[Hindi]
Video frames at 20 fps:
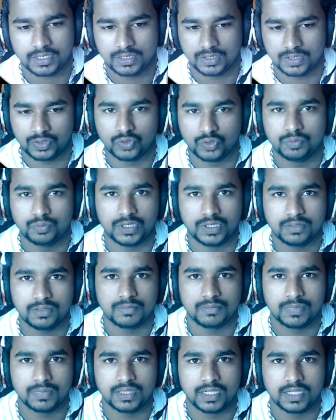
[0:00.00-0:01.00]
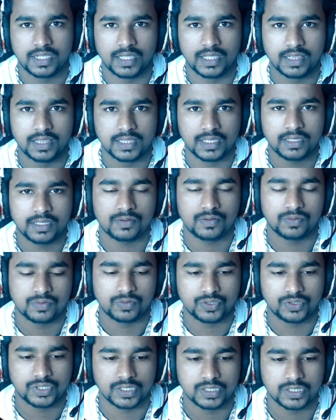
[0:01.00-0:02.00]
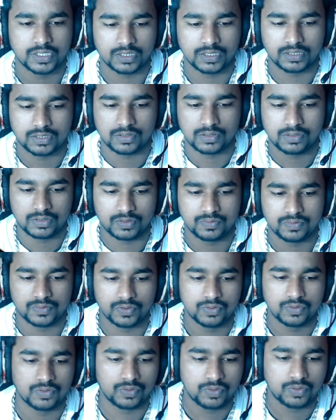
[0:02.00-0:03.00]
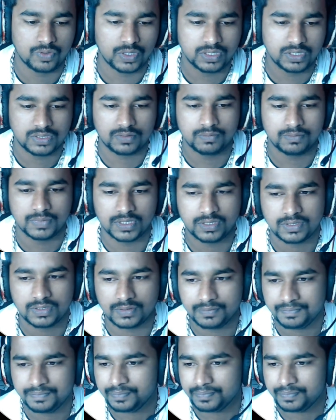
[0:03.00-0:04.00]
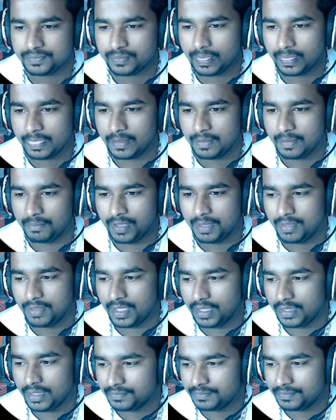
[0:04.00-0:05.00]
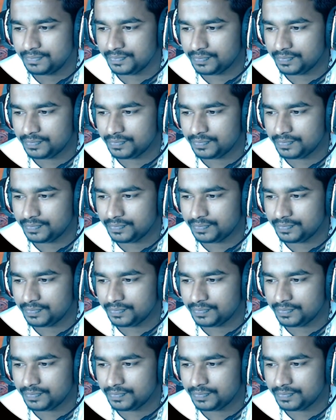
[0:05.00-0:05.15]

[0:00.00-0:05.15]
जो भी बंदे खेलते हैं उनको शेयर कर सकते हैं इस वीडियो को तो गैस बस बाय बाय